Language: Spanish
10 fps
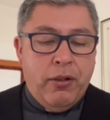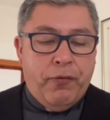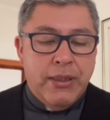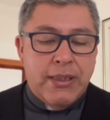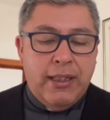y
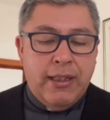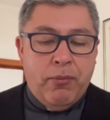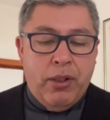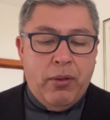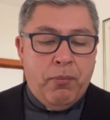fue sin
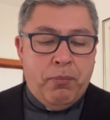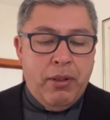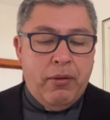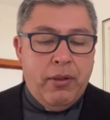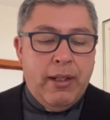demora a un
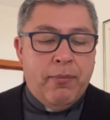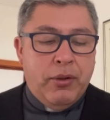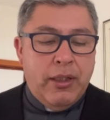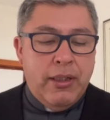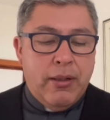pueblo de la
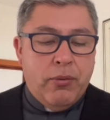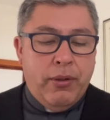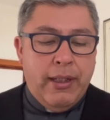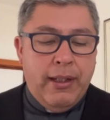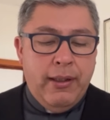montaña de
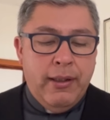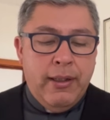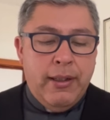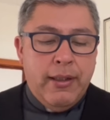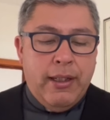Judá
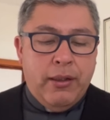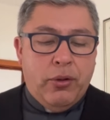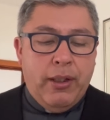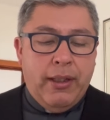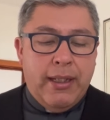y entró
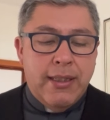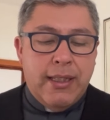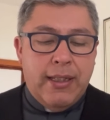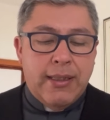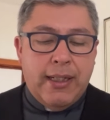en casa
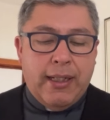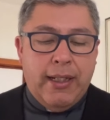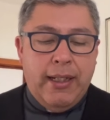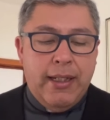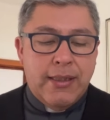de
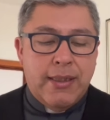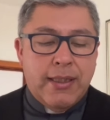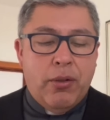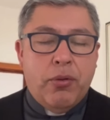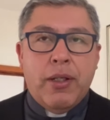Zacarías y
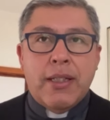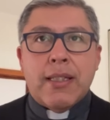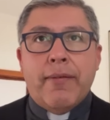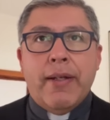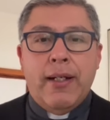saludó a
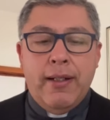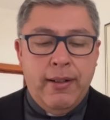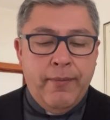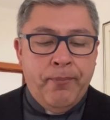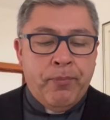Isabel.
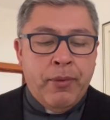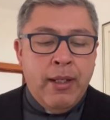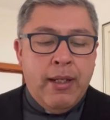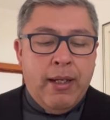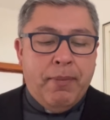
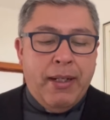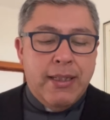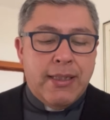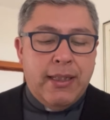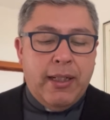
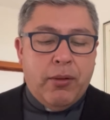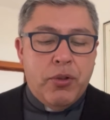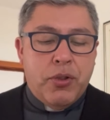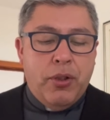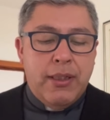Apenas ésta
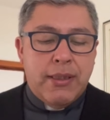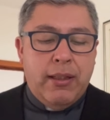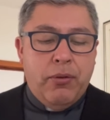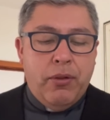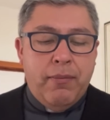escuchó el
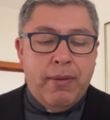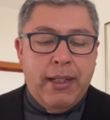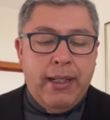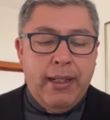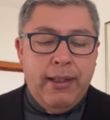saludo de
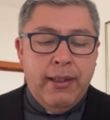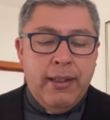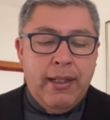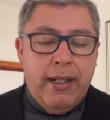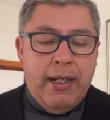María,
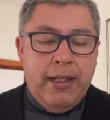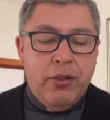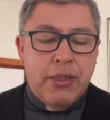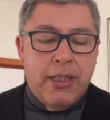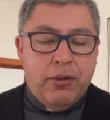el niño
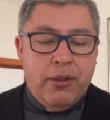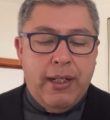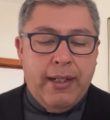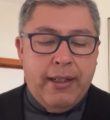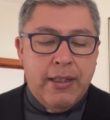saltó de
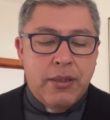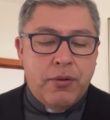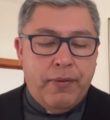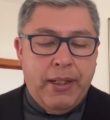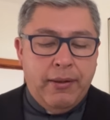alegría en su
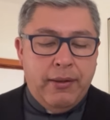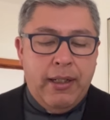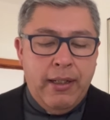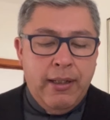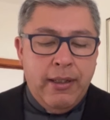
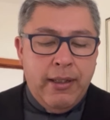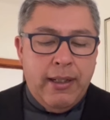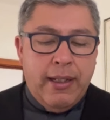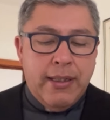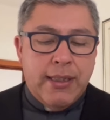vientre
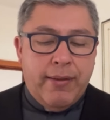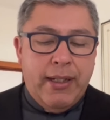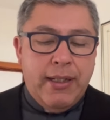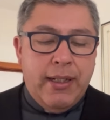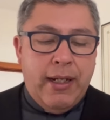e Isabel
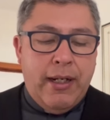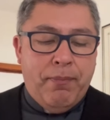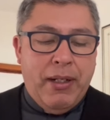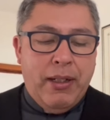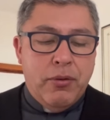llena del
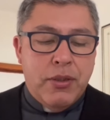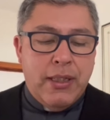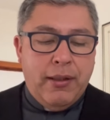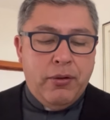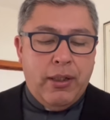Espíritu
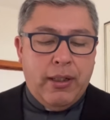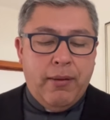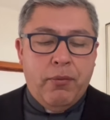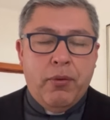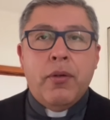Santo
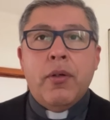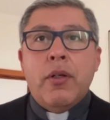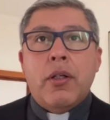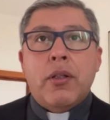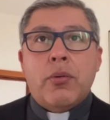exclamó,
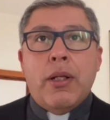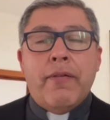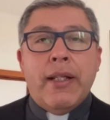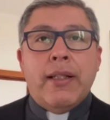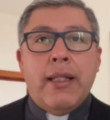Tú eres
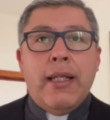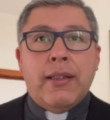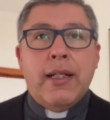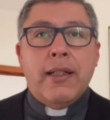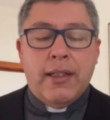
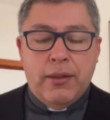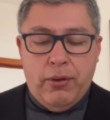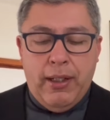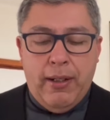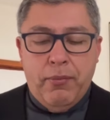bendita entre
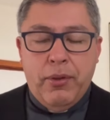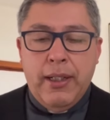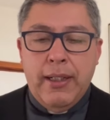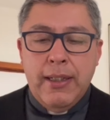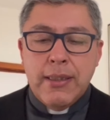todas las
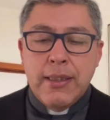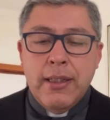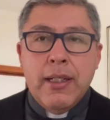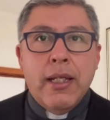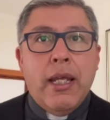mujeres
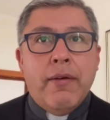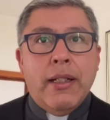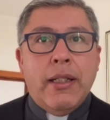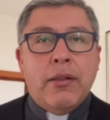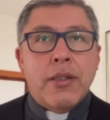y
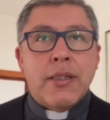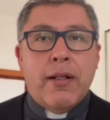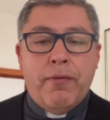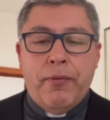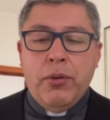bendito es
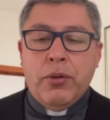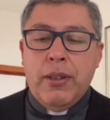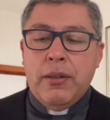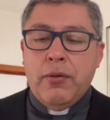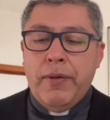el fruto
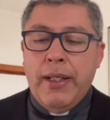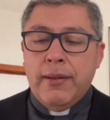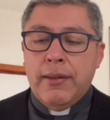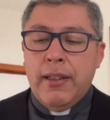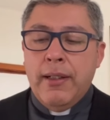de tu
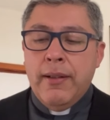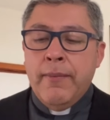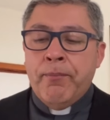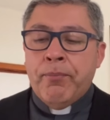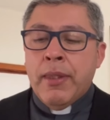vientre.
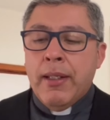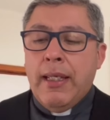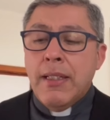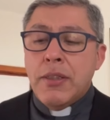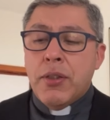
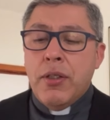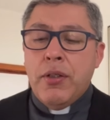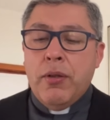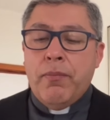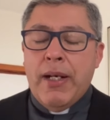¿Quién soy
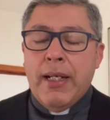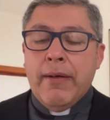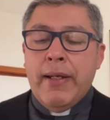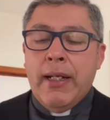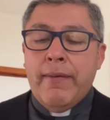yo para que venga a